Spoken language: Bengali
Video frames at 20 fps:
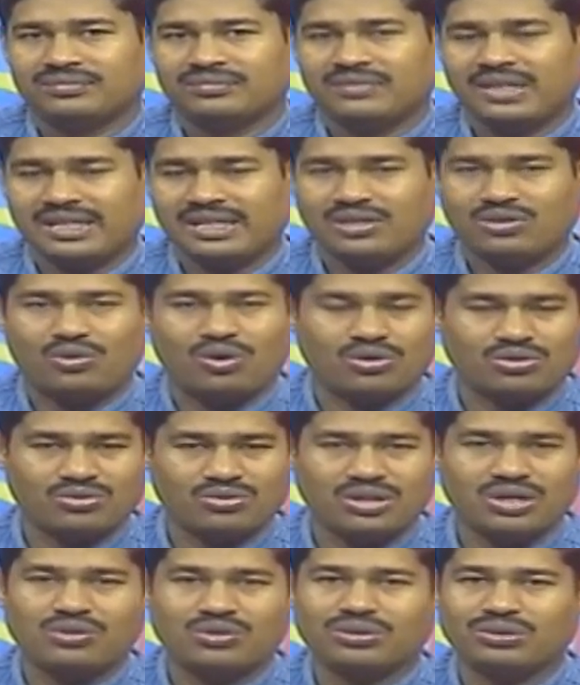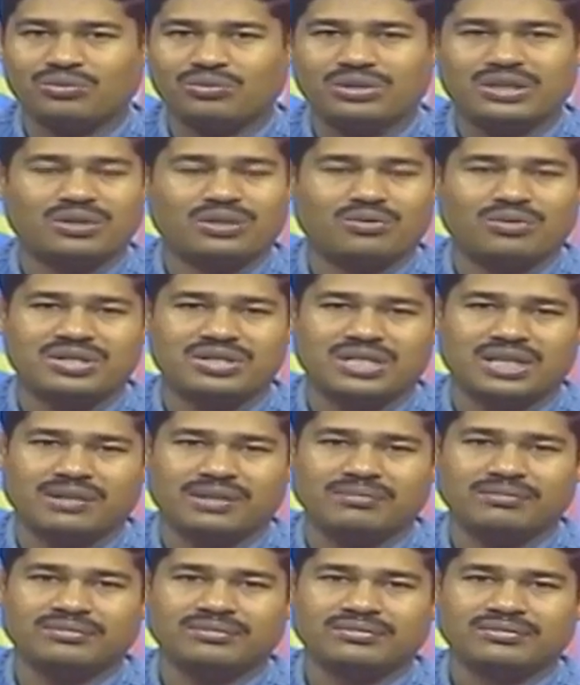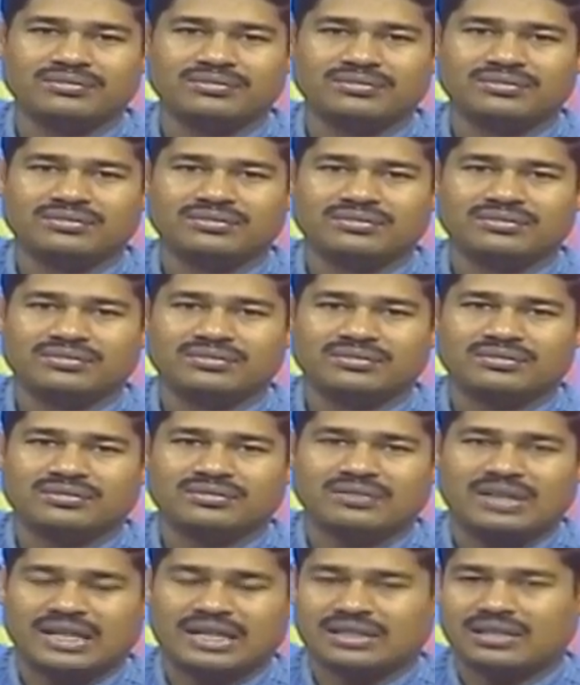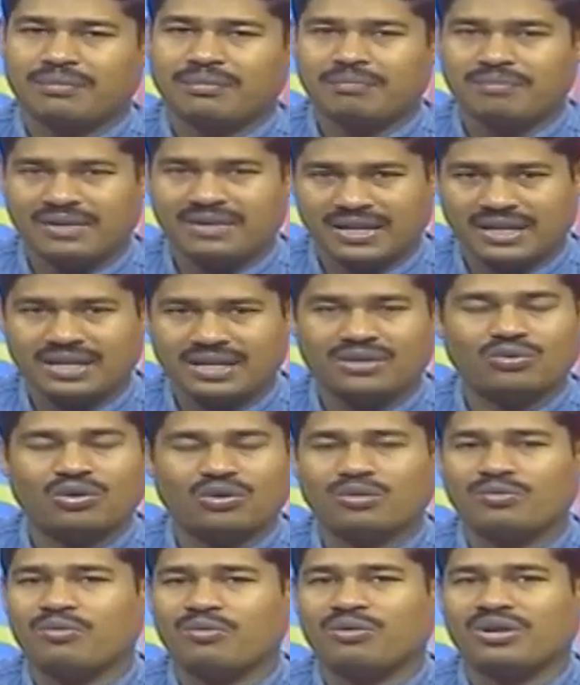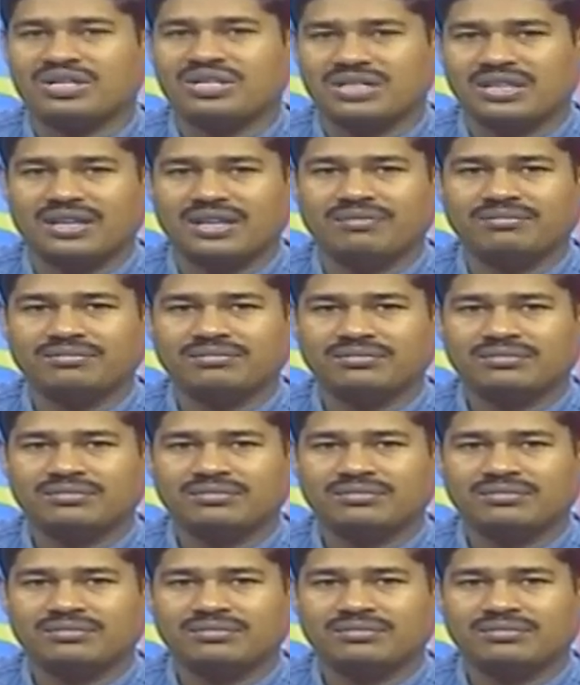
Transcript: একটা ঘটনার কথা উল্লেখ করেছিলাম একটা মেয়ের গল্প বলেছিলাম